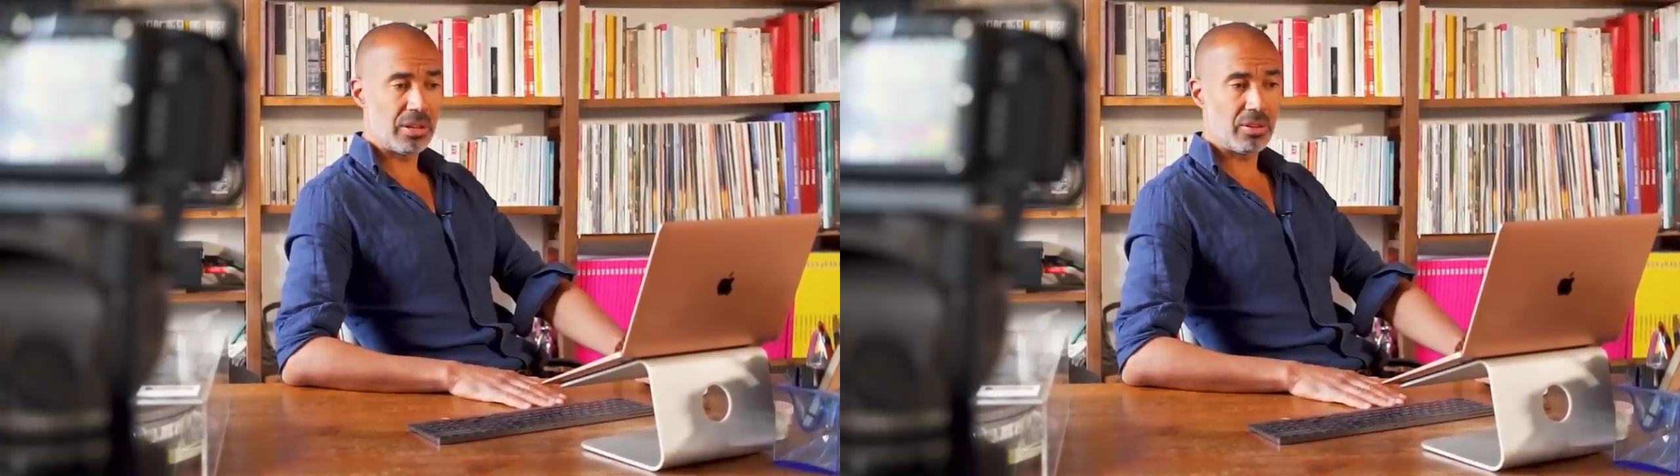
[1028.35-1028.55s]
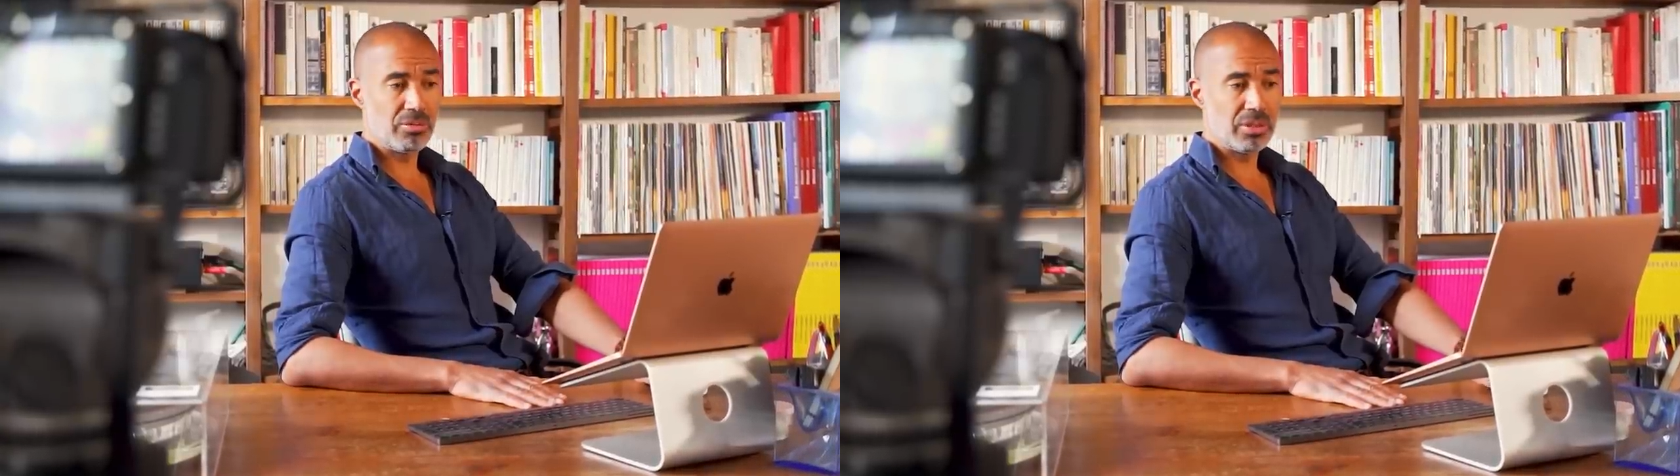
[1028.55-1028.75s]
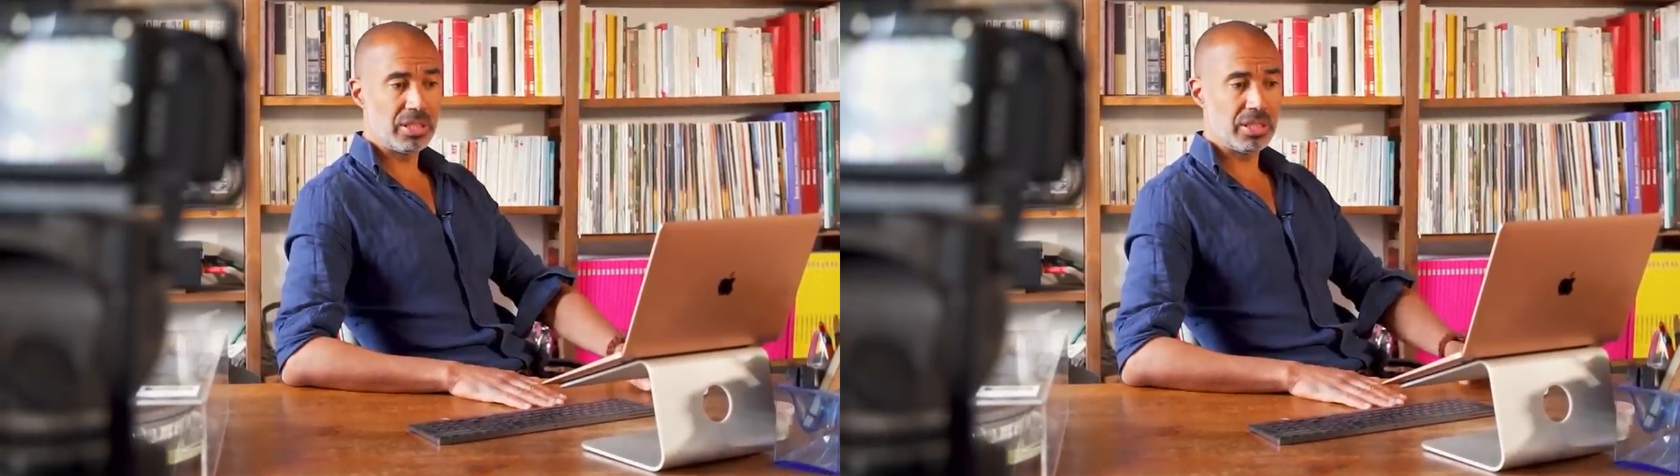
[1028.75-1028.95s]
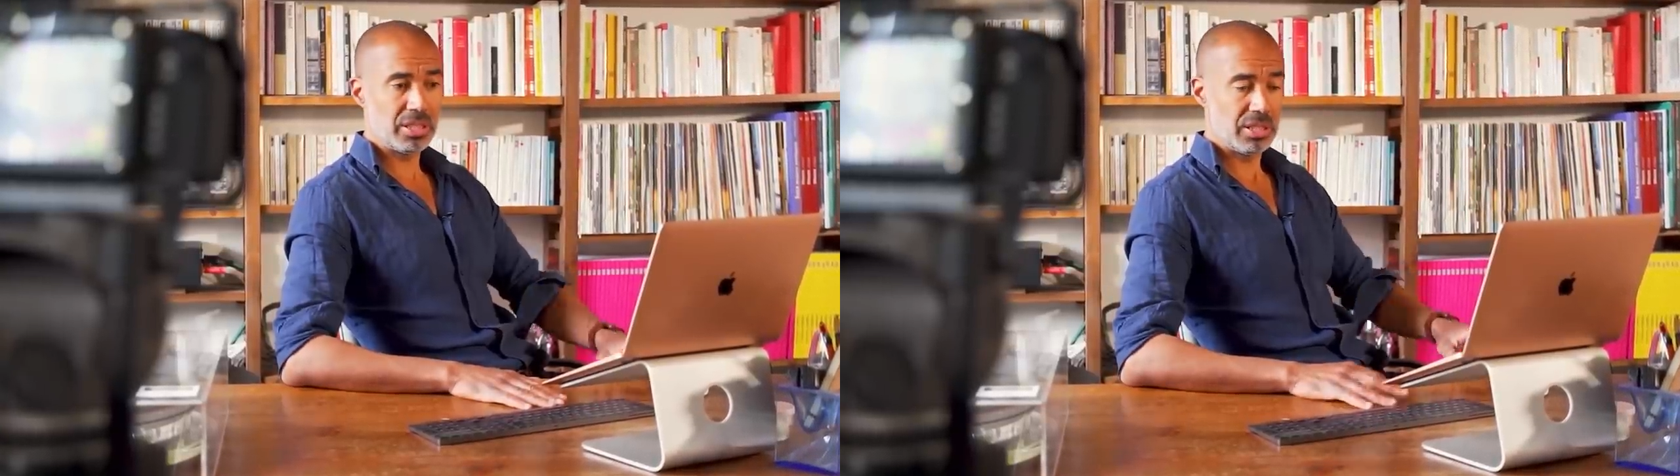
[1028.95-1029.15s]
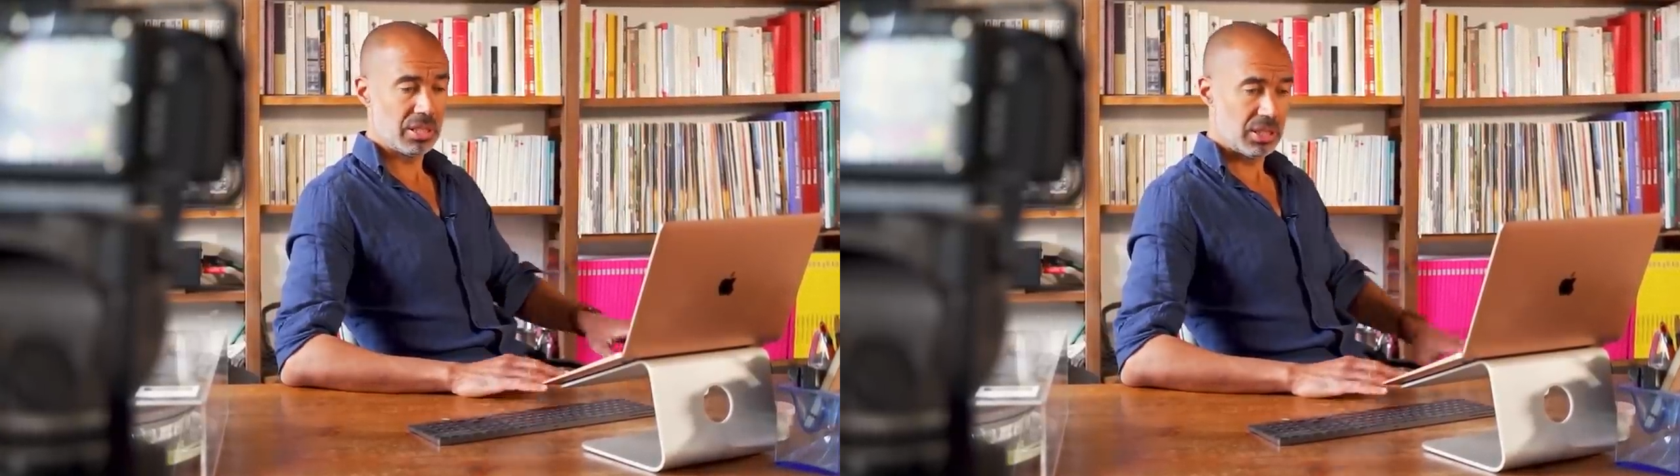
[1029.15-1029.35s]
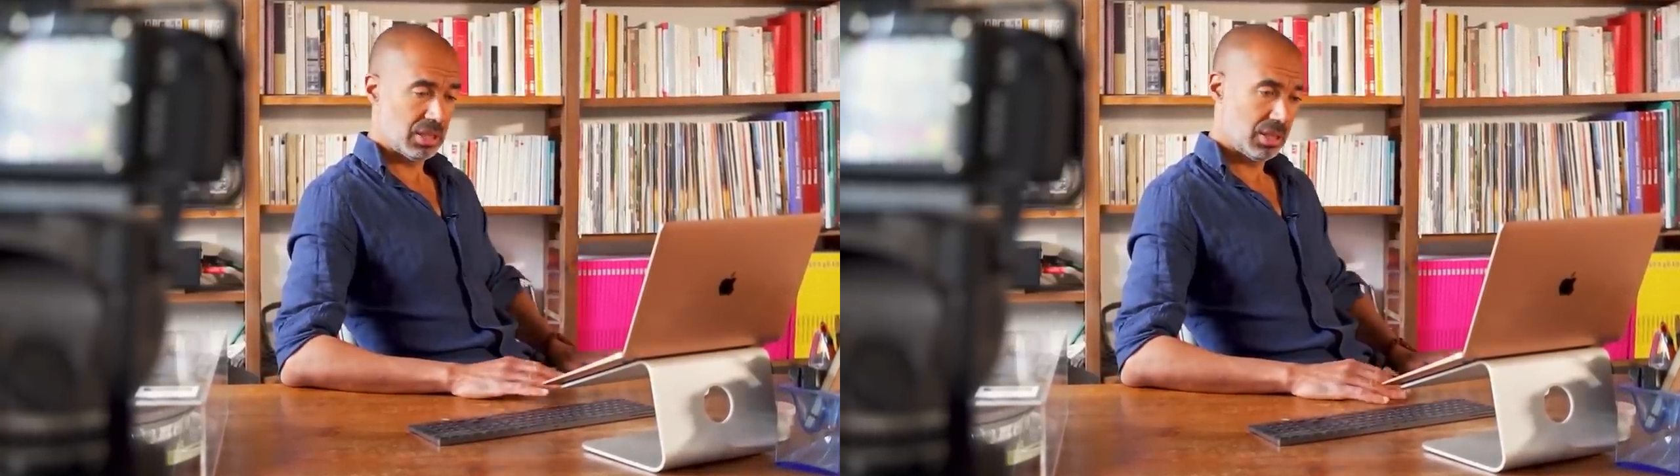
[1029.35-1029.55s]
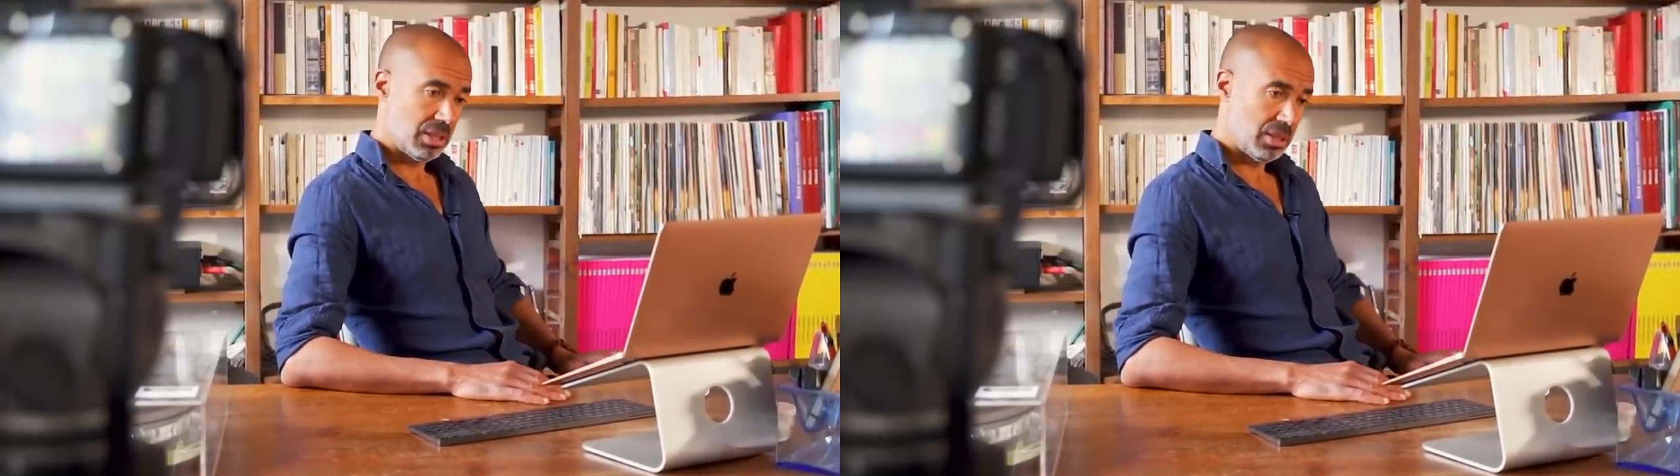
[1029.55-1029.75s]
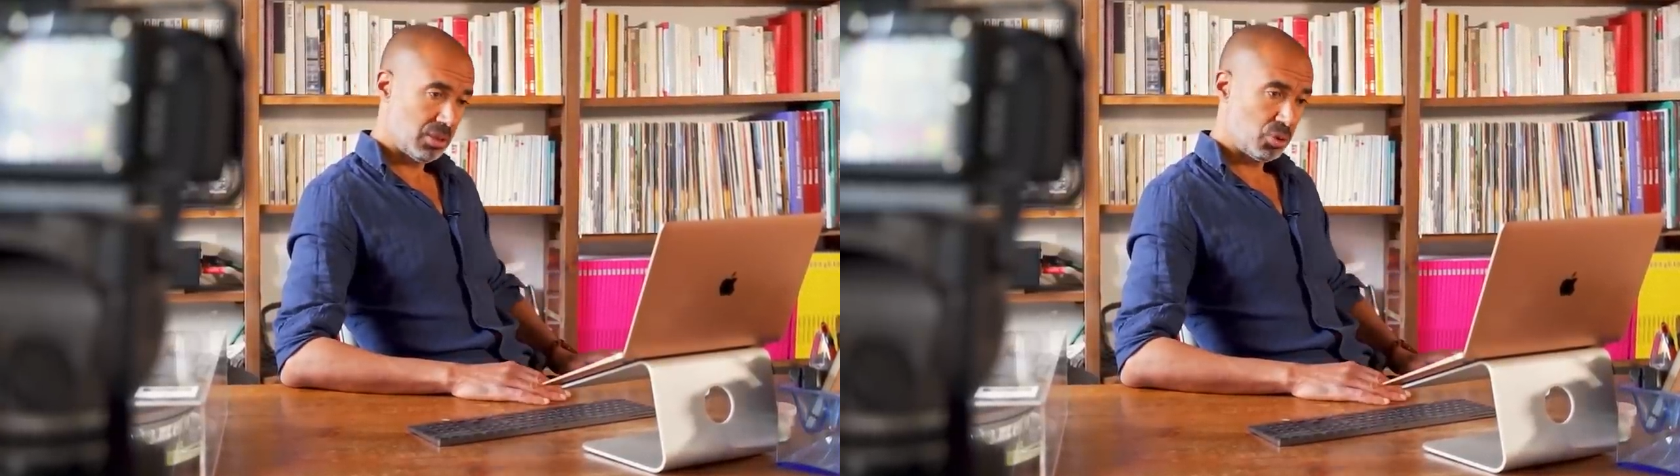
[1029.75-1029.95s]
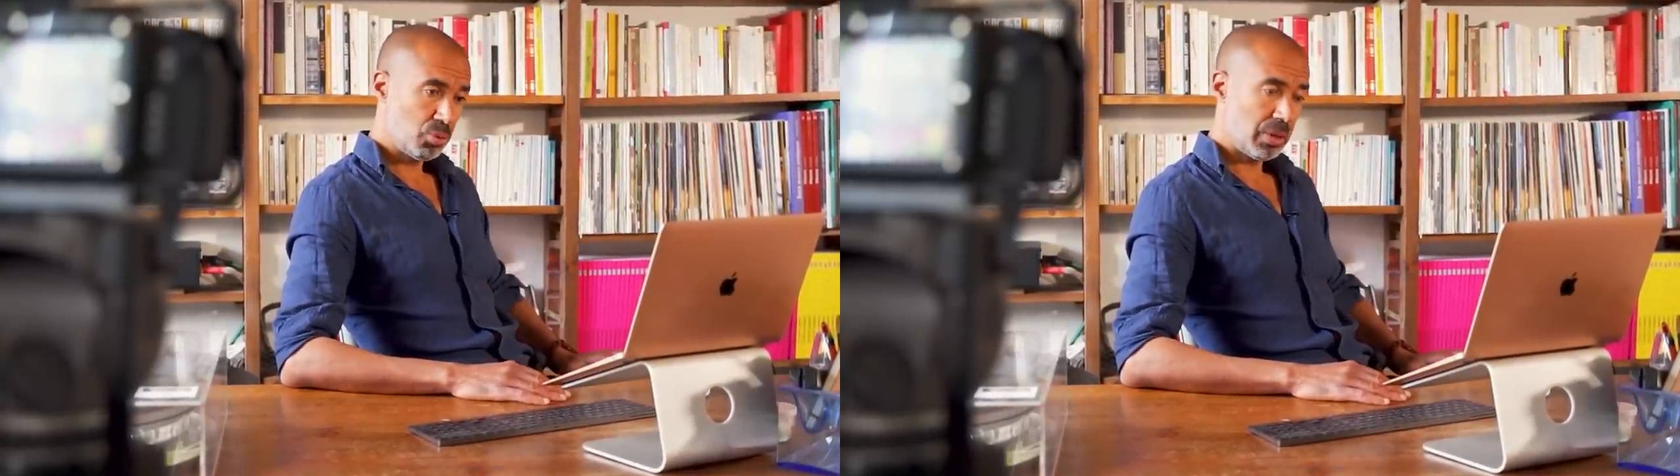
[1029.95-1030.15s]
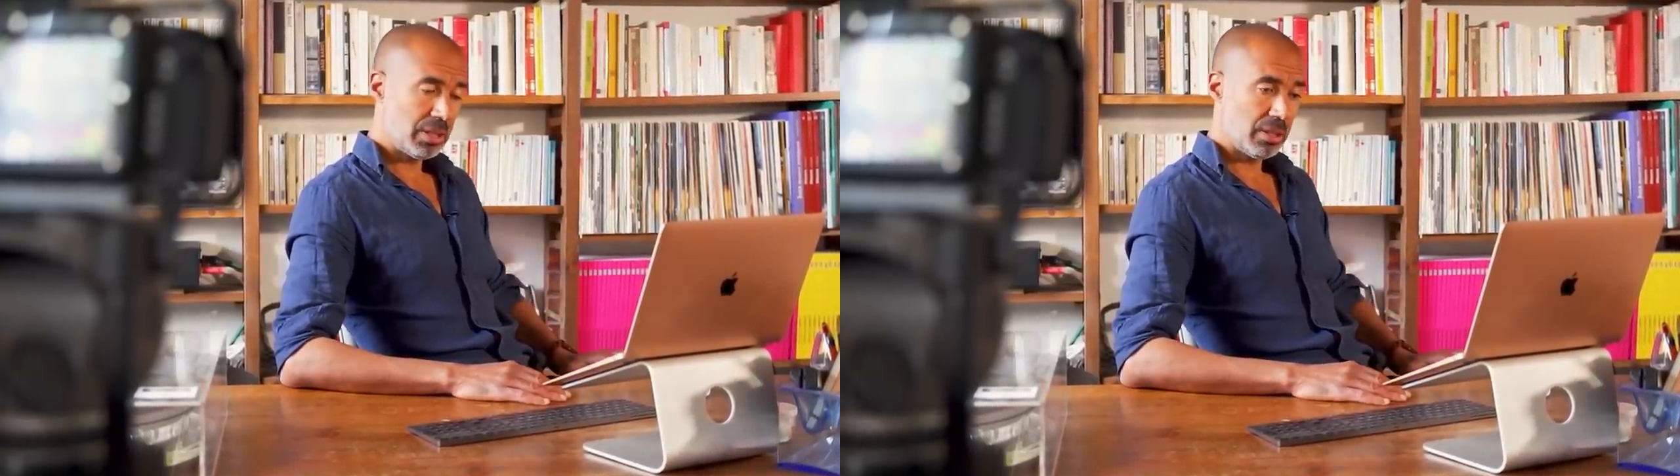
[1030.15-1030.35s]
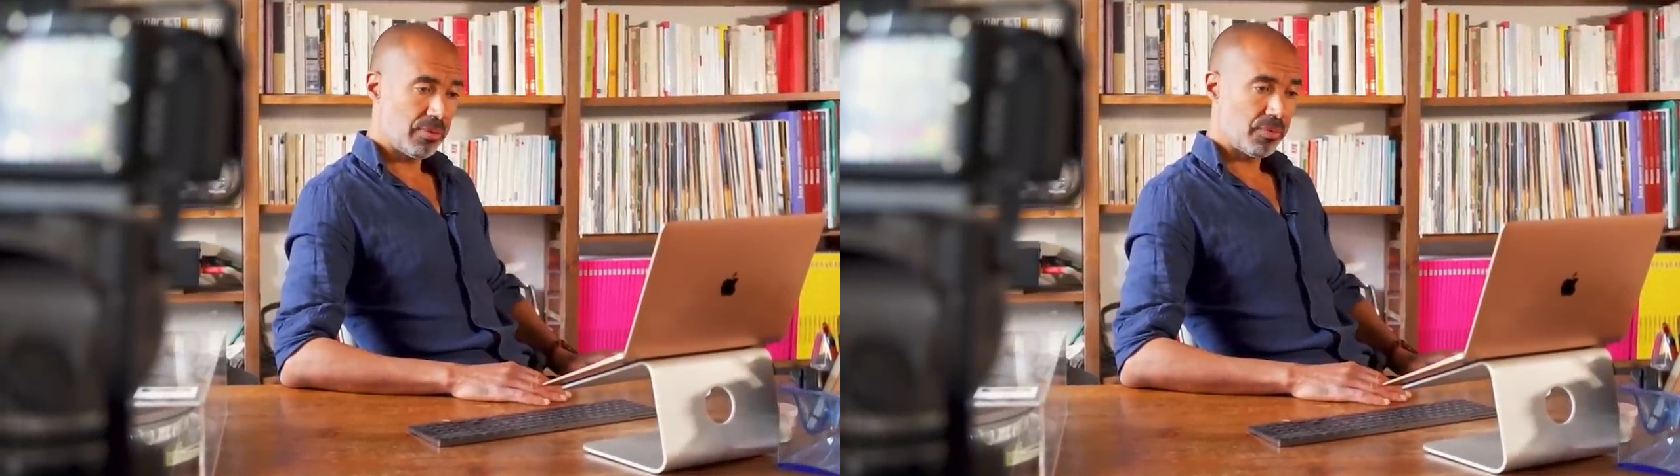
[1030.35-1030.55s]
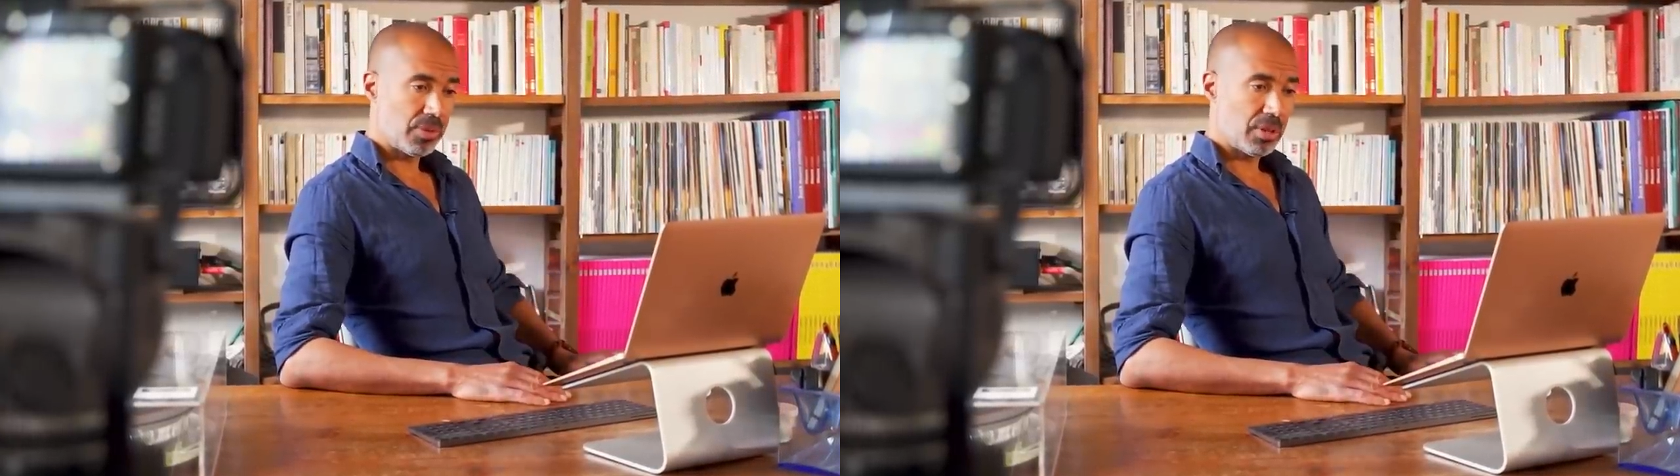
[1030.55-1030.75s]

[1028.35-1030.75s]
renvoyer Swad